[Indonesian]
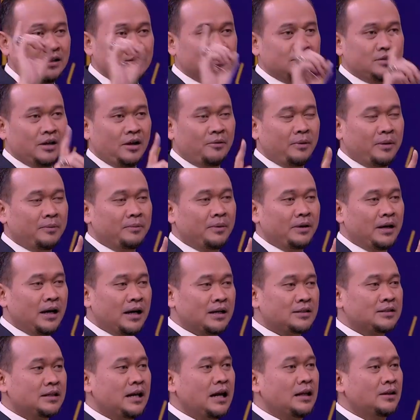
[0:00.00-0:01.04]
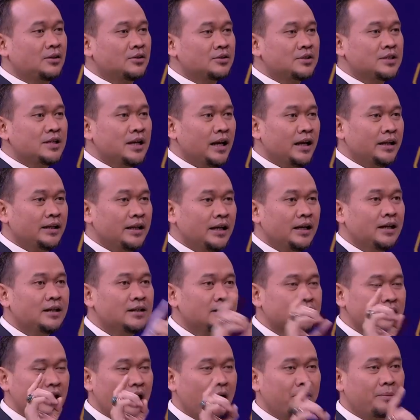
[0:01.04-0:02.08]
Satu mm -hmm. jawaban benar 100 nilainya,
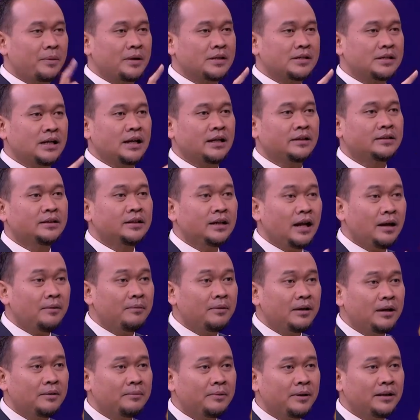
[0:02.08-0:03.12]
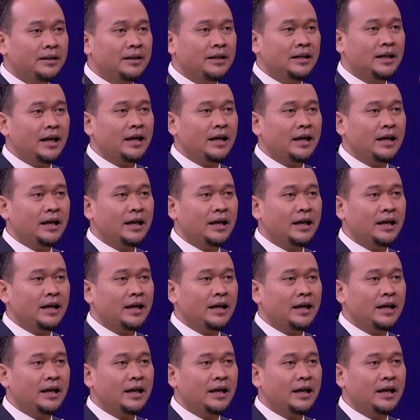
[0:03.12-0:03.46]
jawaban salah tidak mendapat